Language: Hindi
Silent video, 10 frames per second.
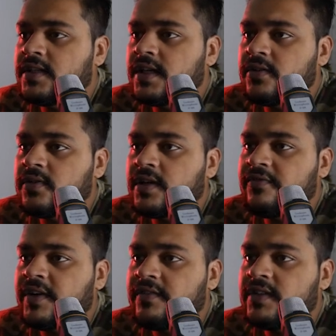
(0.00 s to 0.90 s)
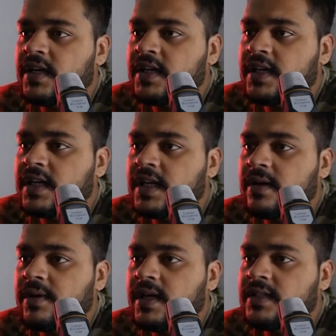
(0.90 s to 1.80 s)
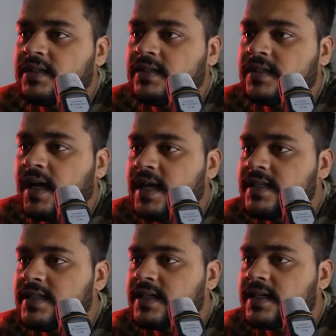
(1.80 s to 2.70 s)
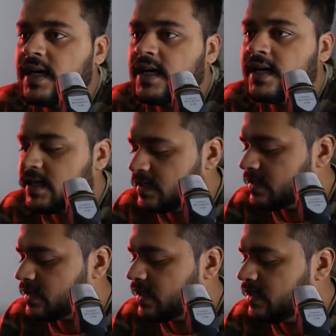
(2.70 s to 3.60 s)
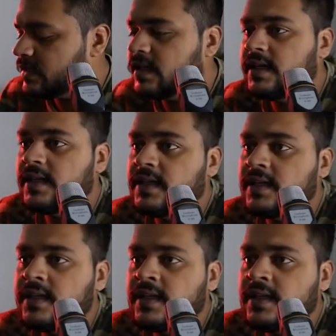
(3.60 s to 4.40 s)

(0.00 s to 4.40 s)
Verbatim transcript: ठीक हो गया 530 रखने के बाद साइज़ रखना है इसका थ्री